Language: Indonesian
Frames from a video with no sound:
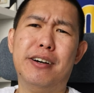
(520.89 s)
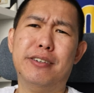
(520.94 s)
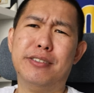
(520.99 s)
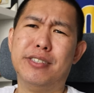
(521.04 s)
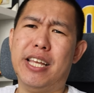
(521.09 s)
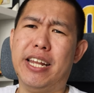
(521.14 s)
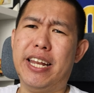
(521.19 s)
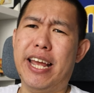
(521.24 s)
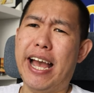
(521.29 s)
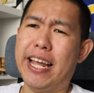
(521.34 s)

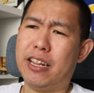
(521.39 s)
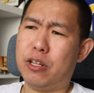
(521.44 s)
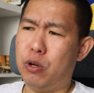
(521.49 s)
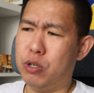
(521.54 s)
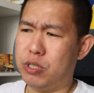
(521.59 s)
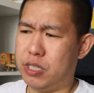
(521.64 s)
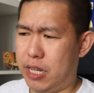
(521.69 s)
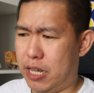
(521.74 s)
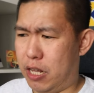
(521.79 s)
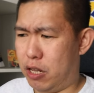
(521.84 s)
untuk jadi head
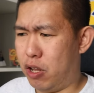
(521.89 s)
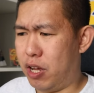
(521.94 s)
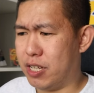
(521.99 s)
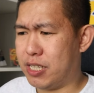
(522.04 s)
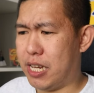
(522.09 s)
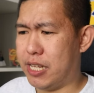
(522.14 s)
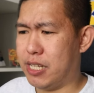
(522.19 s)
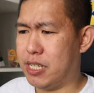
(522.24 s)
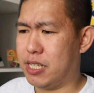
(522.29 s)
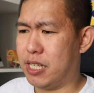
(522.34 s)
coachnya
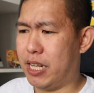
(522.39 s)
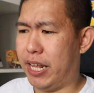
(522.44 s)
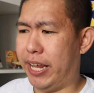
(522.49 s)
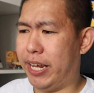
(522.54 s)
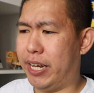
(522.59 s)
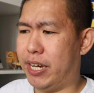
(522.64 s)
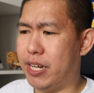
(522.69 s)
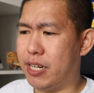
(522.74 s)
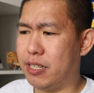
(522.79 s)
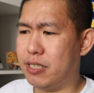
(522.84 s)
Los Angeles
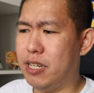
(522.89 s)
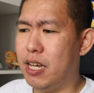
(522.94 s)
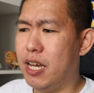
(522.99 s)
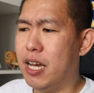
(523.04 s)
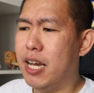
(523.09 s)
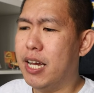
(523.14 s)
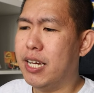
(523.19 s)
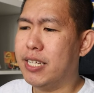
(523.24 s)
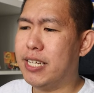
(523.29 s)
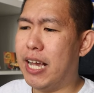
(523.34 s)
Lakers.
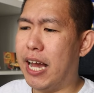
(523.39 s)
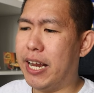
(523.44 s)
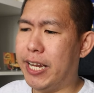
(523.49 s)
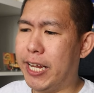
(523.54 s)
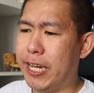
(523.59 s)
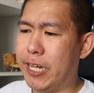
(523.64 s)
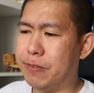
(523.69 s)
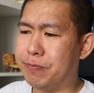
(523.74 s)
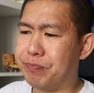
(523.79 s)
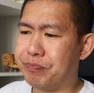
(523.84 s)

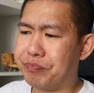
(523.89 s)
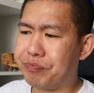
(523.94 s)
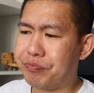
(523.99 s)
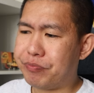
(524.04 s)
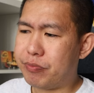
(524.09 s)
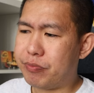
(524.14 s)
Jadi